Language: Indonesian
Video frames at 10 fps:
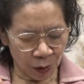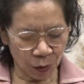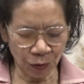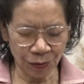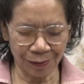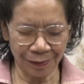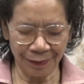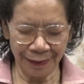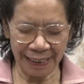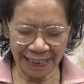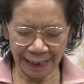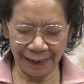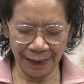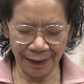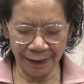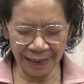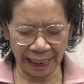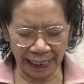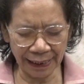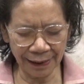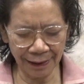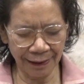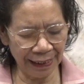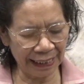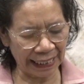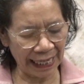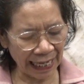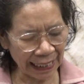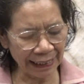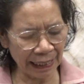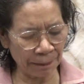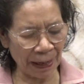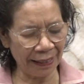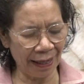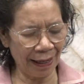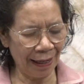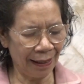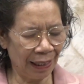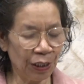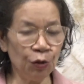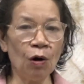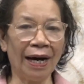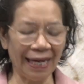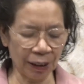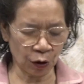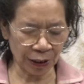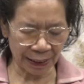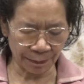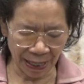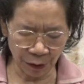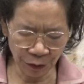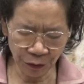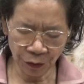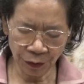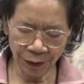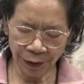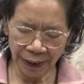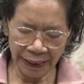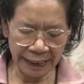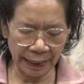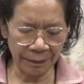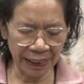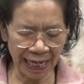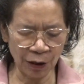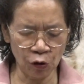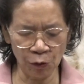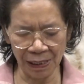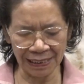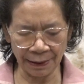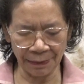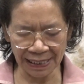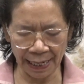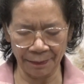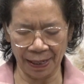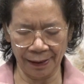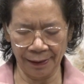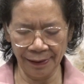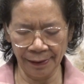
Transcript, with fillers: Kuk di sini sering dikenakan kepada dua ekor kerbau yang menanggul bersama-sama.